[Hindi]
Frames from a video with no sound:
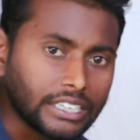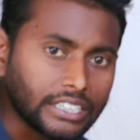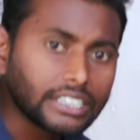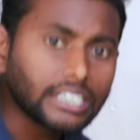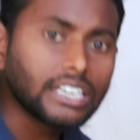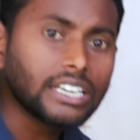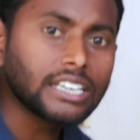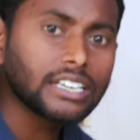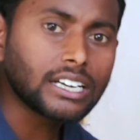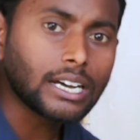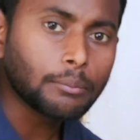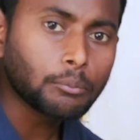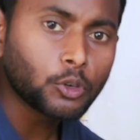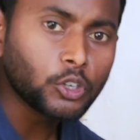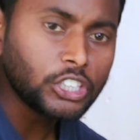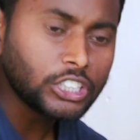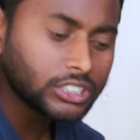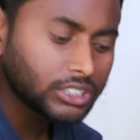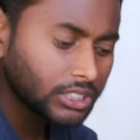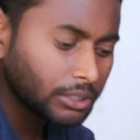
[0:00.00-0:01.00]
इनके लिंक
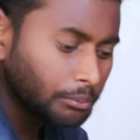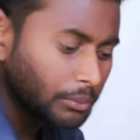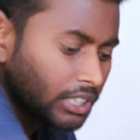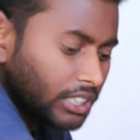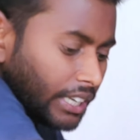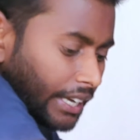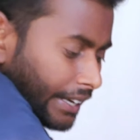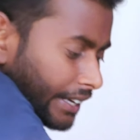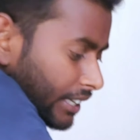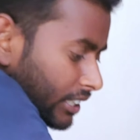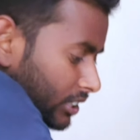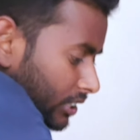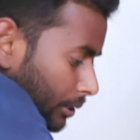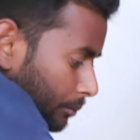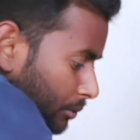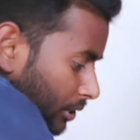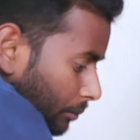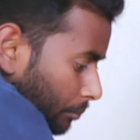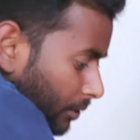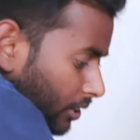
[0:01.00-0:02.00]
आपको नीचे मिल जाएंगे
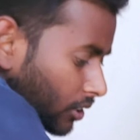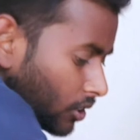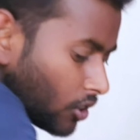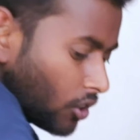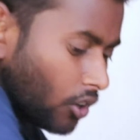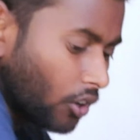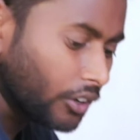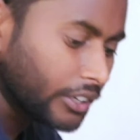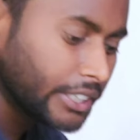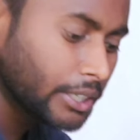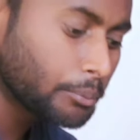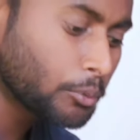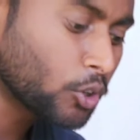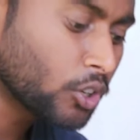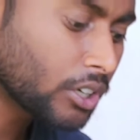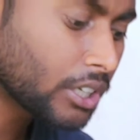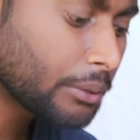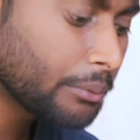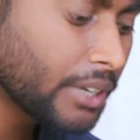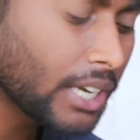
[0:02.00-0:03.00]
डिस्क्रिप्शन में और ये
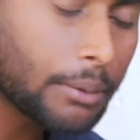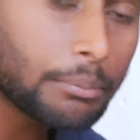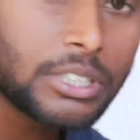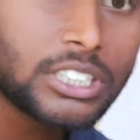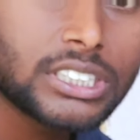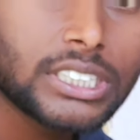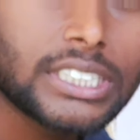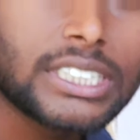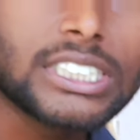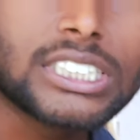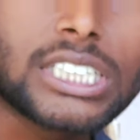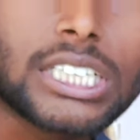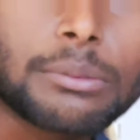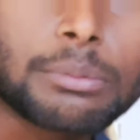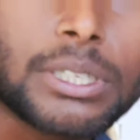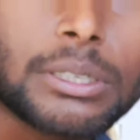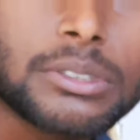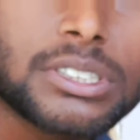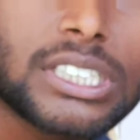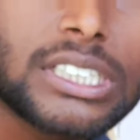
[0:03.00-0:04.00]
प्रोडक्ट भी आप नीचे
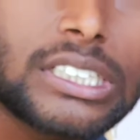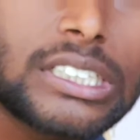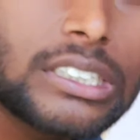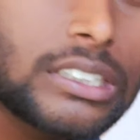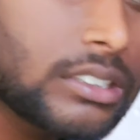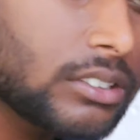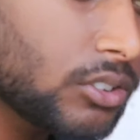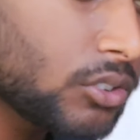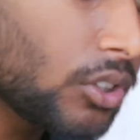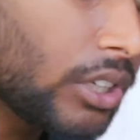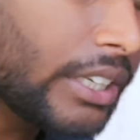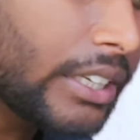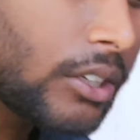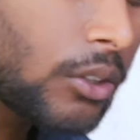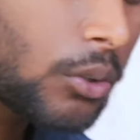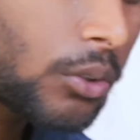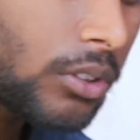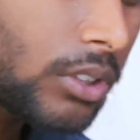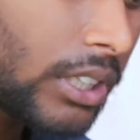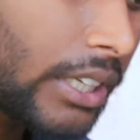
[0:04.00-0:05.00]
डिस्क्रिप्शन से जो
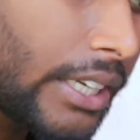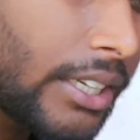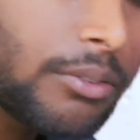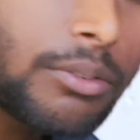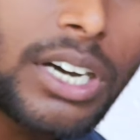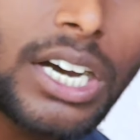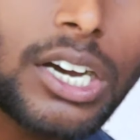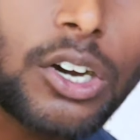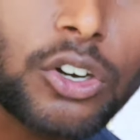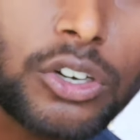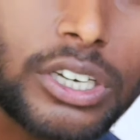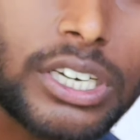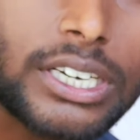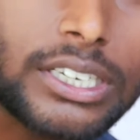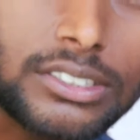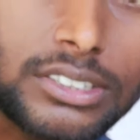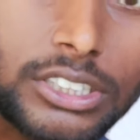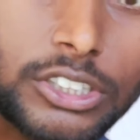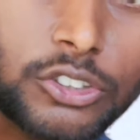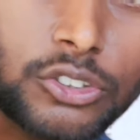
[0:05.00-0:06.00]
लिंक है वहाँ ऑर्डर
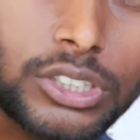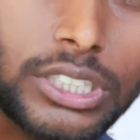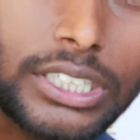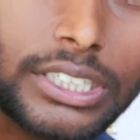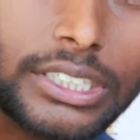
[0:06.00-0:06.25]
कर सकते हो